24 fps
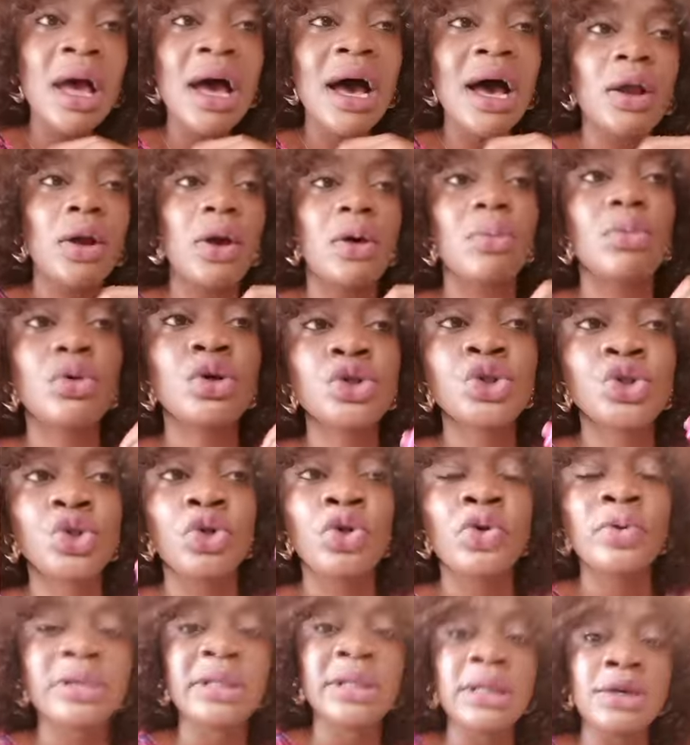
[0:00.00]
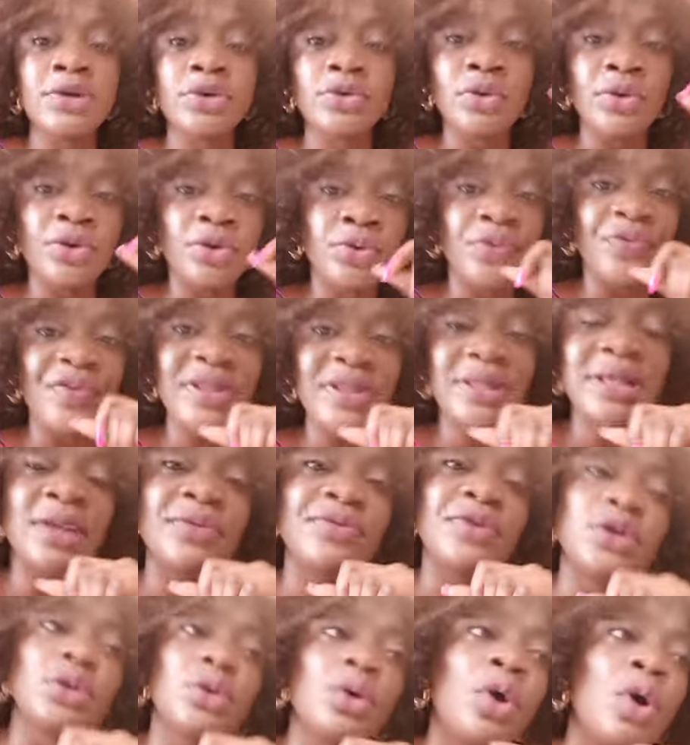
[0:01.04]
Alors moi, je le dis, je, je fais cette
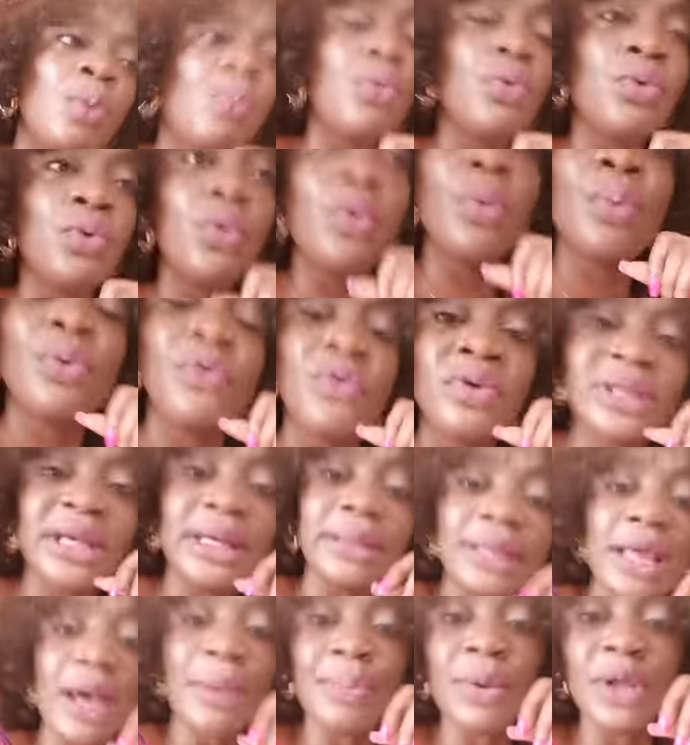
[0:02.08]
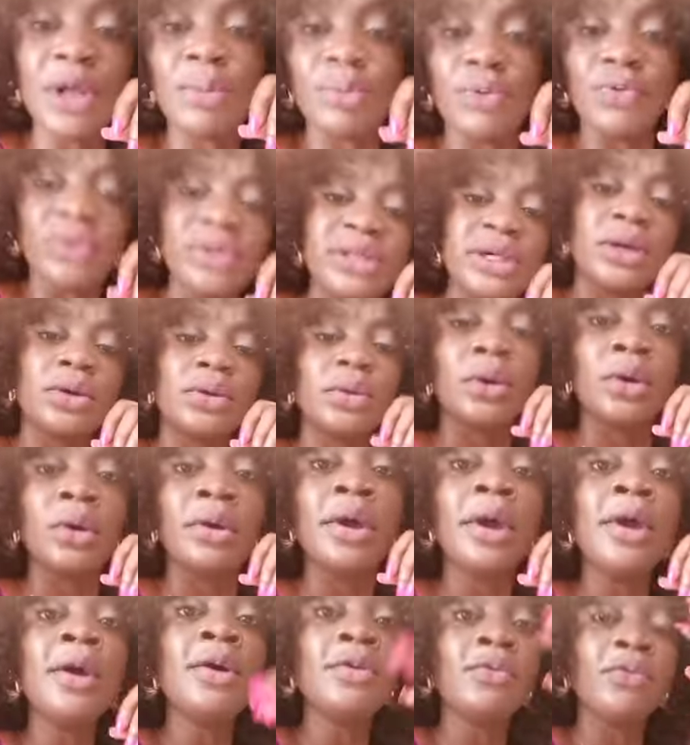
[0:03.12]
vidéo pour, pour, vous interpeller, pour vous dire que
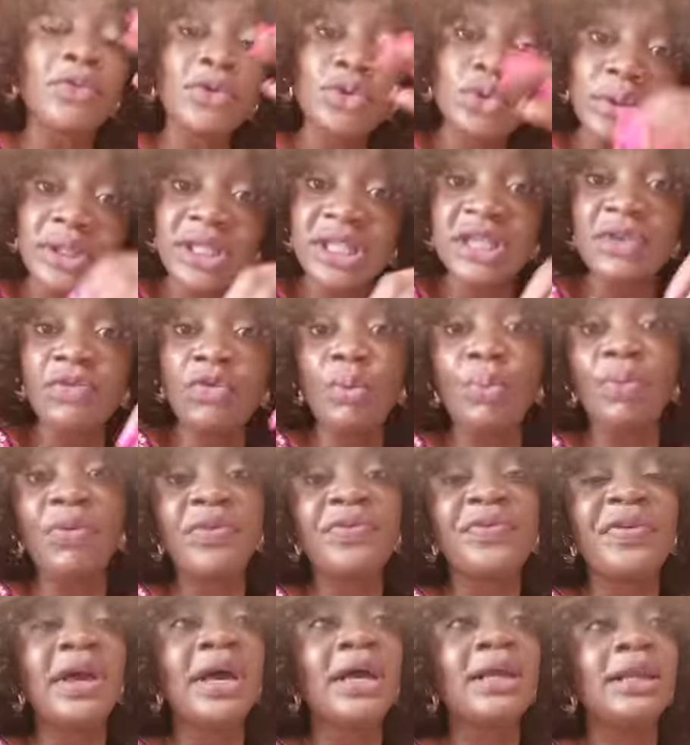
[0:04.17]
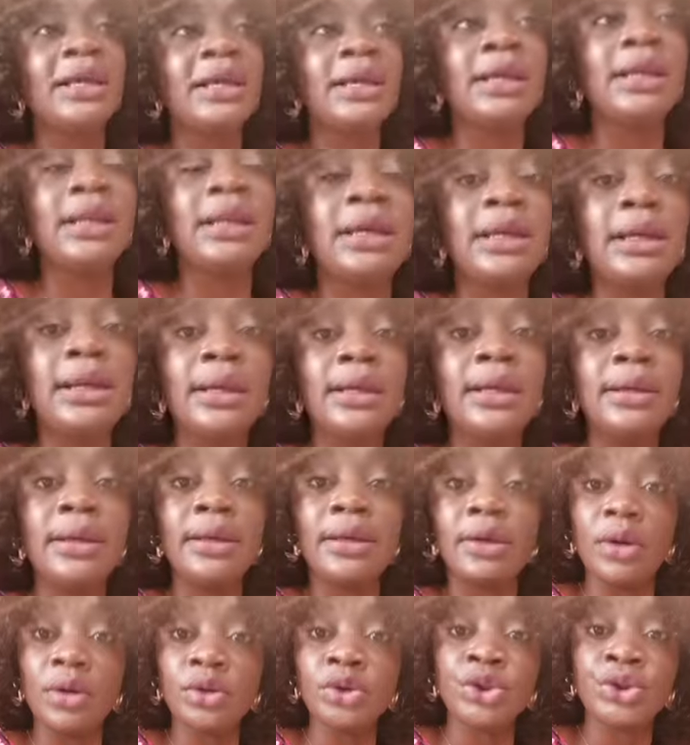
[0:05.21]
vous aussi, vous pouvez faire les, les, les,
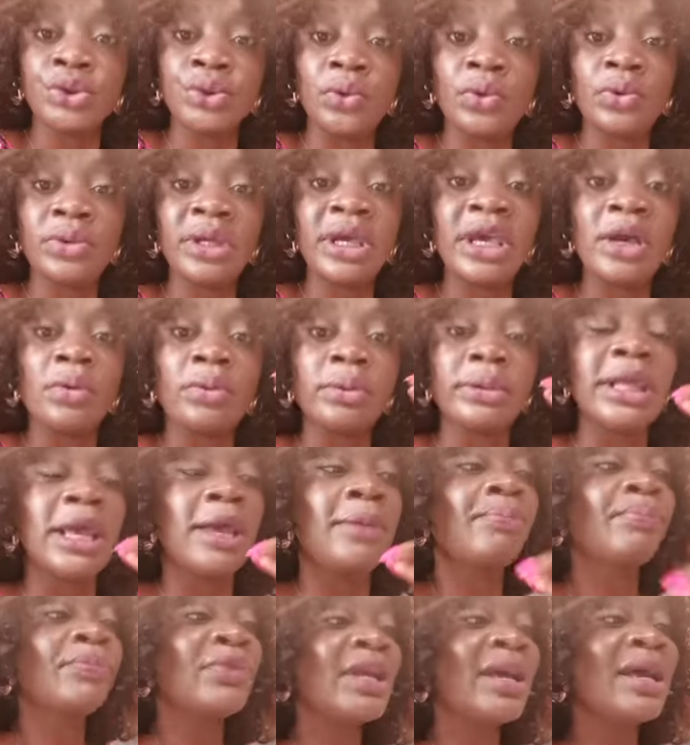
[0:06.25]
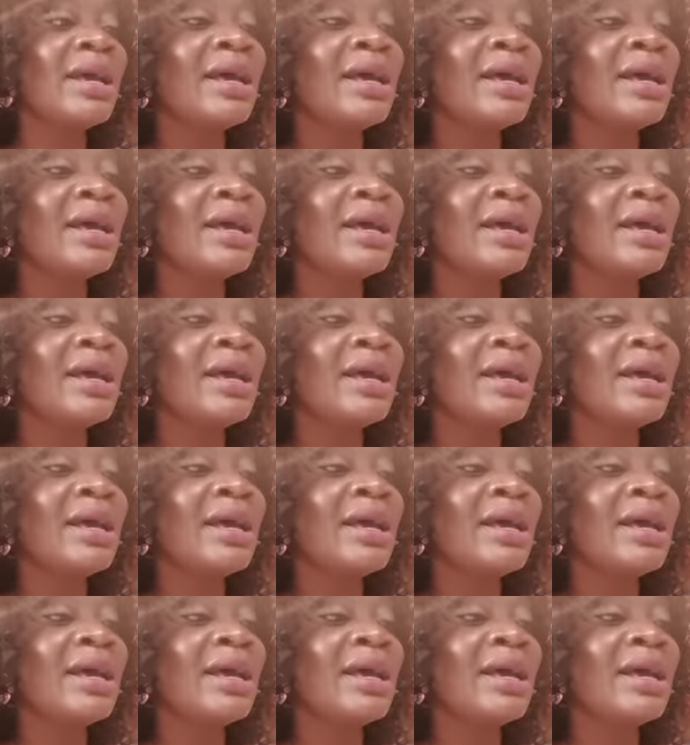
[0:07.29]
grandes choses. Écoutez,